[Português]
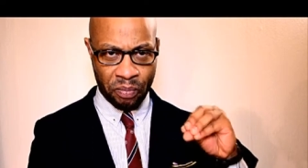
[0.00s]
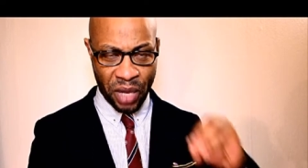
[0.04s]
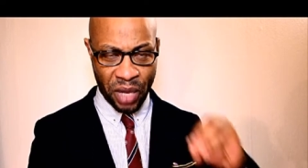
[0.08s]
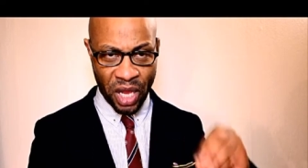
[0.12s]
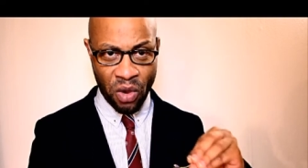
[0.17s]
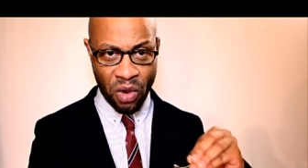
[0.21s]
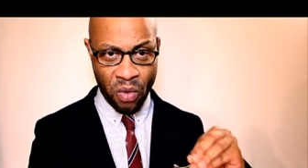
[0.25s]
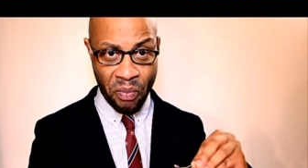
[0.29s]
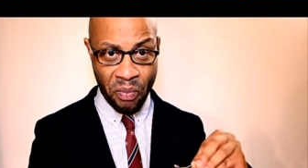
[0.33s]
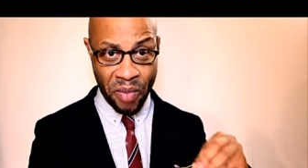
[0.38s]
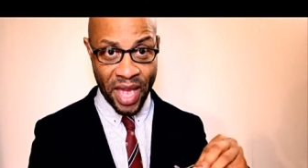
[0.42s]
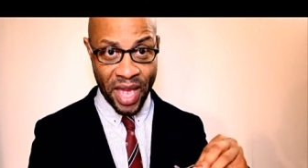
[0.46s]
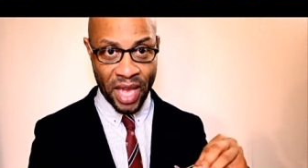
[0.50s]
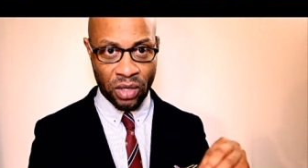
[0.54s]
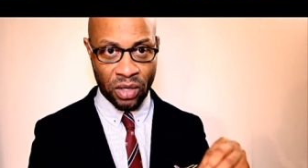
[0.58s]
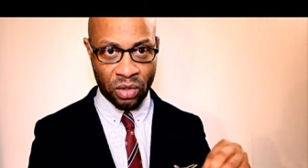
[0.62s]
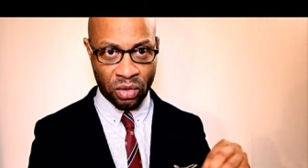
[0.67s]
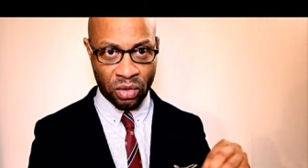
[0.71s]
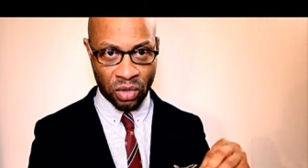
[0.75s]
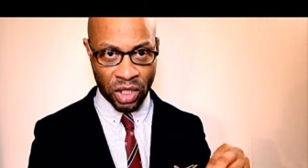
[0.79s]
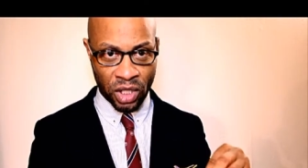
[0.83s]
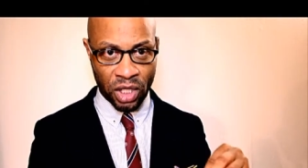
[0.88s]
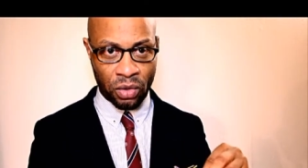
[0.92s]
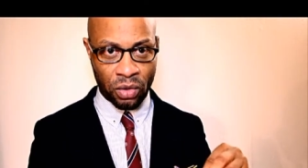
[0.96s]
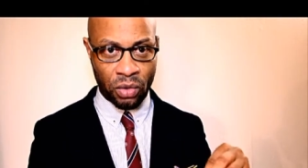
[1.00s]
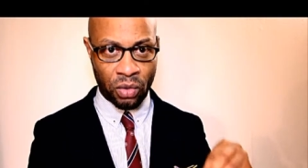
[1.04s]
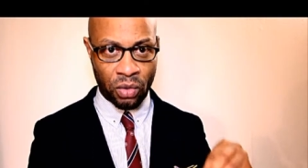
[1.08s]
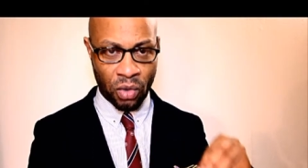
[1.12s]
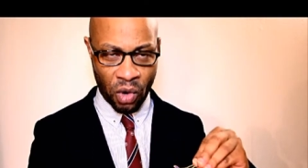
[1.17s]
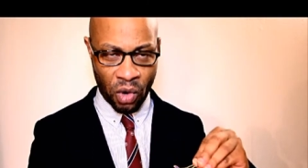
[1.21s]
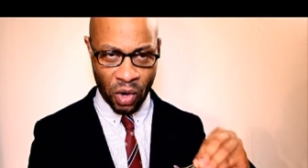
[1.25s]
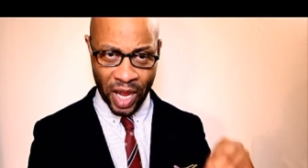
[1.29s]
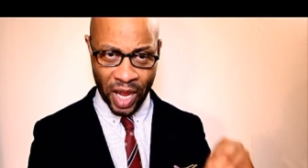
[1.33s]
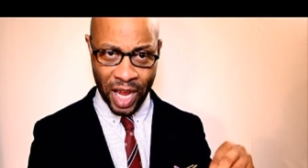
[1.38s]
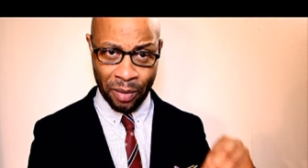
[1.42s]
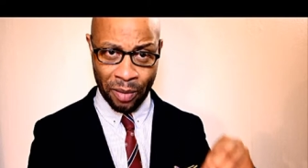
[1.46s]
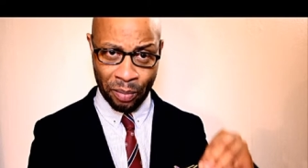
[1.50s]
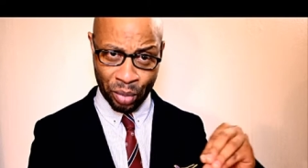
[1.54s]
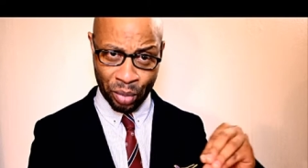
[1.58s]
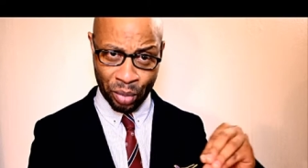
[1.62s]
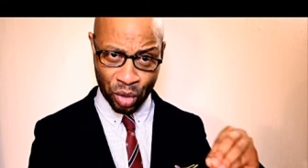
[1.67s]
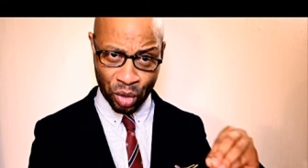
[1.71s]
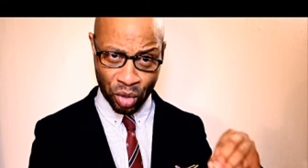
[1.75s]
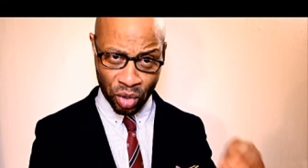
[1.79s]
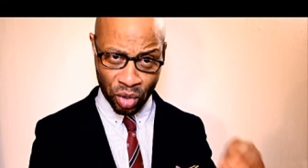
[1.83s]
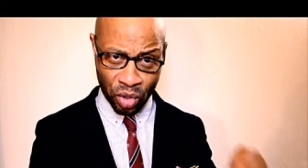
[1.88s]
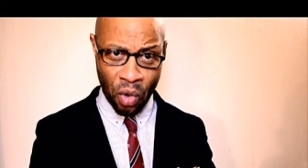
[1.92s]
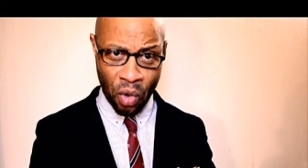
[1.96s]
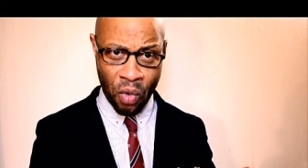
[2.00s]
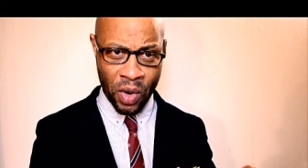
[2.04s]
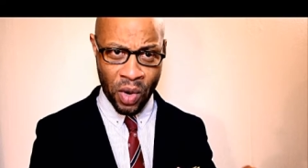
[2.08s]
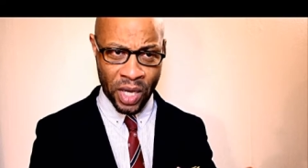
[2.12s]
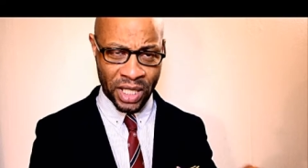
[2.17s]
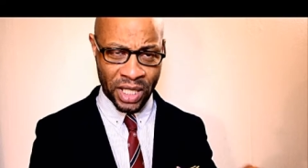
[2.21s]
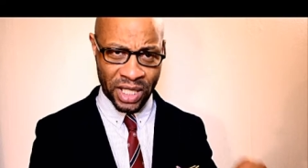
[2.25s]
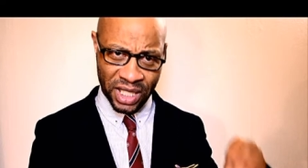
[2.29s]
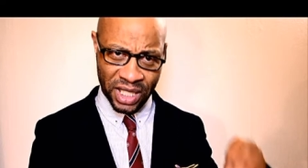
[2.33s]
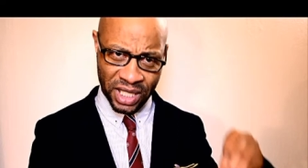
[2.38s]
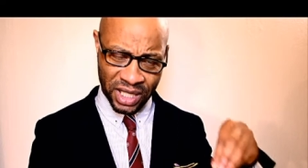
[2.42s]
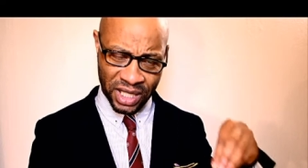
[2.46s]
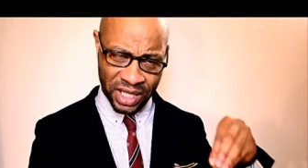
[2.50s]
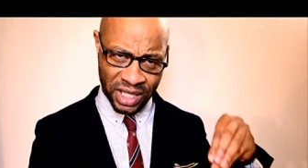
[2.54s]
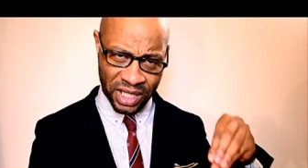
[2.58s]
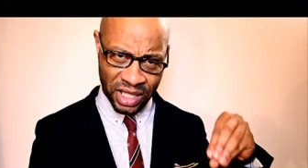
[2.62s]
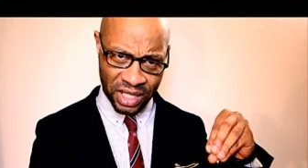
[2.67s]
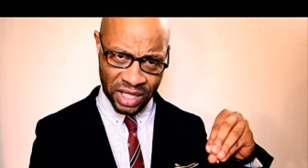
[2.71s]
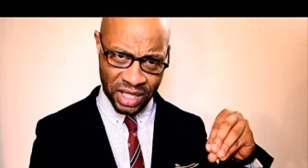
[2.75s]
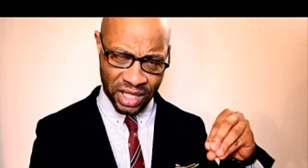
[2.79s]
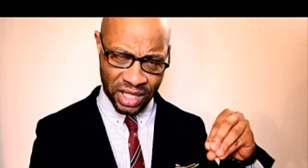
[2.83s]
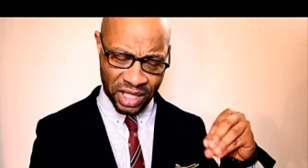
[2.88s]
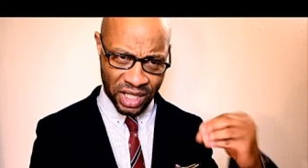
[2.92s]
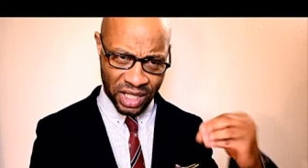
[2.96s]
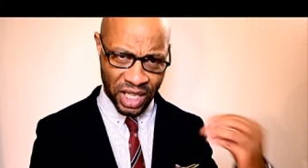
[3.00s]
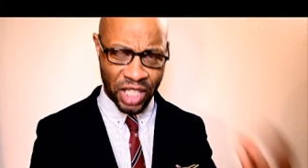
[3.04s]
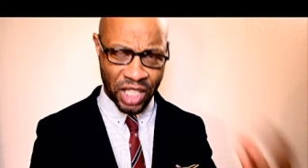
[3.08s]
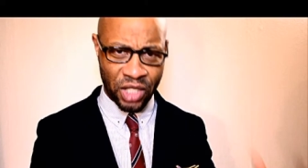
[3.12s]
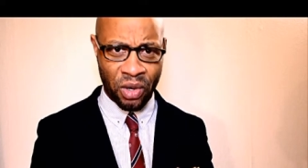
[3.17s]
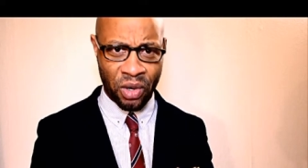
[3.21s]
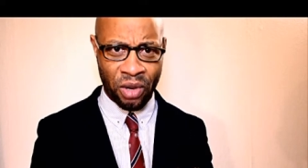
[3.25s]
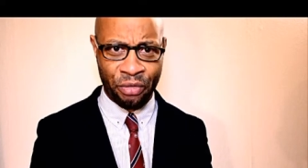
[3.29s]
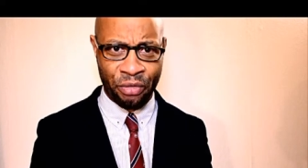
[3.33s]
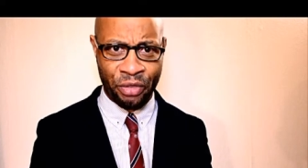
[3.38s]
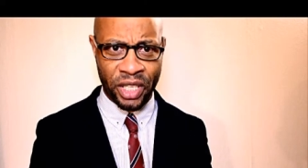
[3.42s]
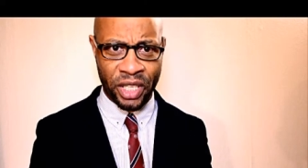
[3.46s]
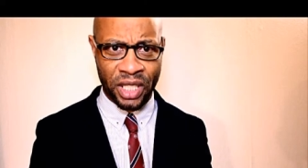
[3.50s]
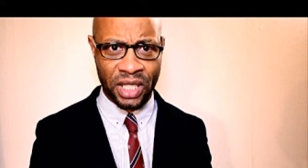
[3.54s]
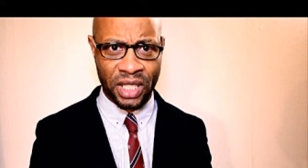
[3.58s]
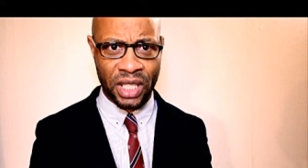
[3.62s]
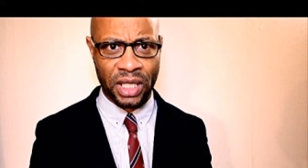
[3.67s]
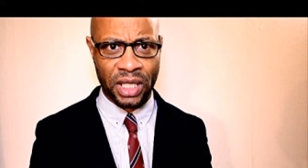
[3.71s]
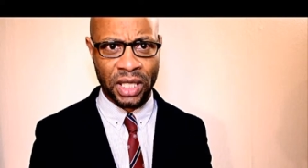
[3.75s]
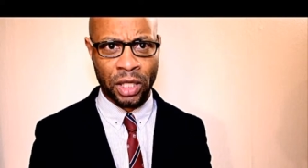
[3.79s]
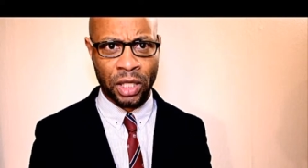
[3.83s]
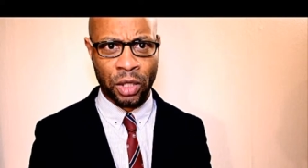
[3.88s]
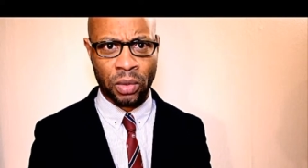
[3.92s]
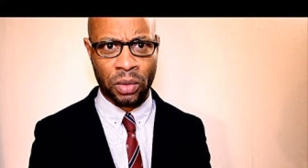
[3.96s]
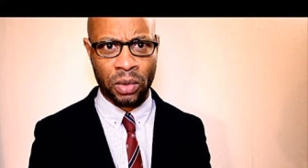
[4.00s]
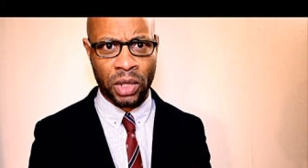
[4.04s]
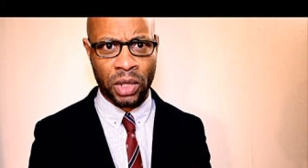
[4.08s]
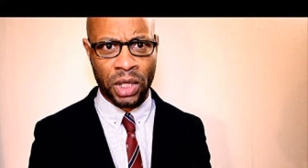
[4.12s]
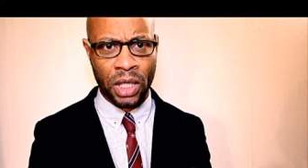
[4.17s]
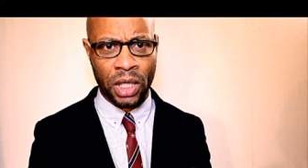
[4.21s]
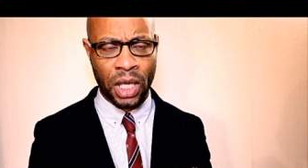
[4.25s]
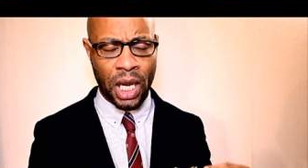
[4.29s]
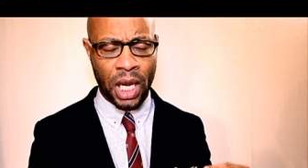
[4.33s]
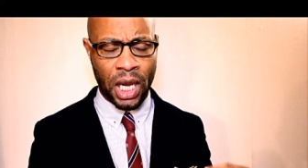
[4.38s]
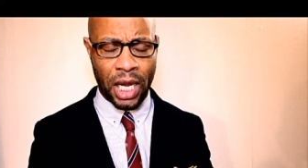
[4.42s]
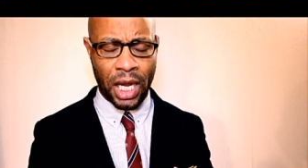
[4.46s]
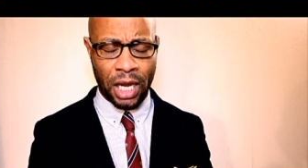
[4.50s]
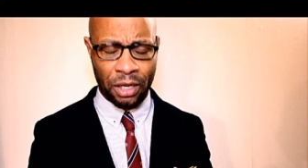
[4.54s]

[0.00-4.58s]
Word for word: pelo menos isso, colocar pessoas que, que estejam à frente dessas pessoas,